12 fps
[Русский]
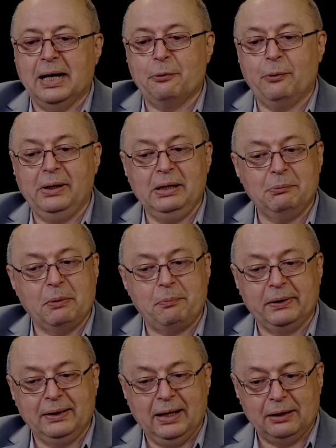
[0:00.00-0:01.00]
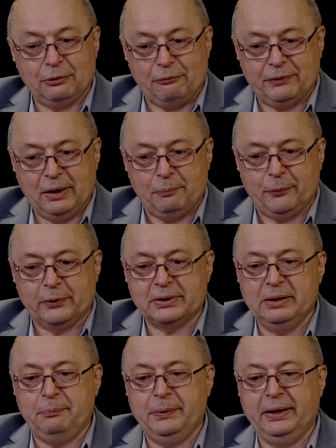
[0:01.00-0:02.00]
какой-либо подготовки
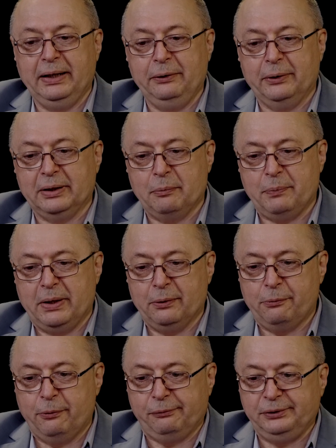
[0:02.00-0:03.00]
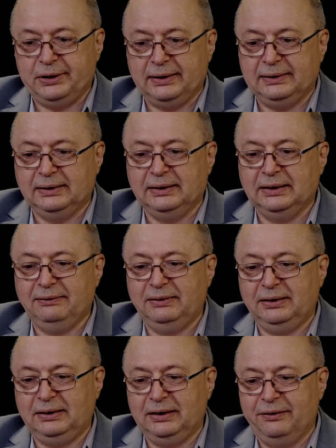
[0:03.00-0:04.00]
после перелета полков части
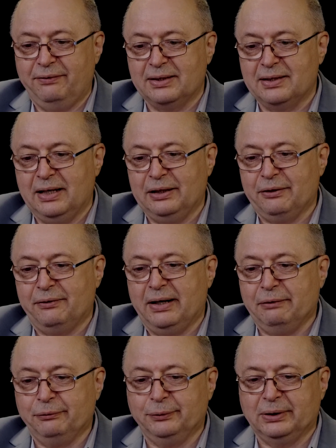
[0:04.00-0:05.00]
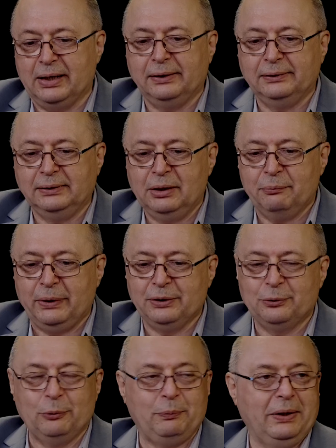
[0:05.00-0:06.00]
дивизии 20 августа
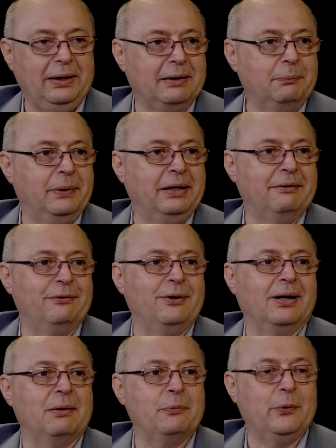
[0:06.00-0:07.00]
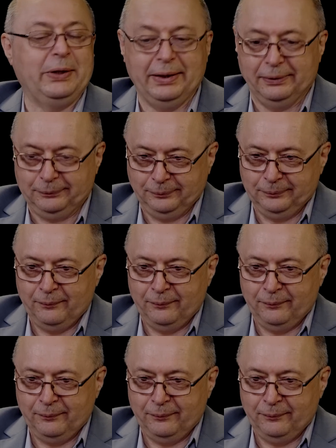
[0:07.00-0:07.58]
приступили к боевой работе.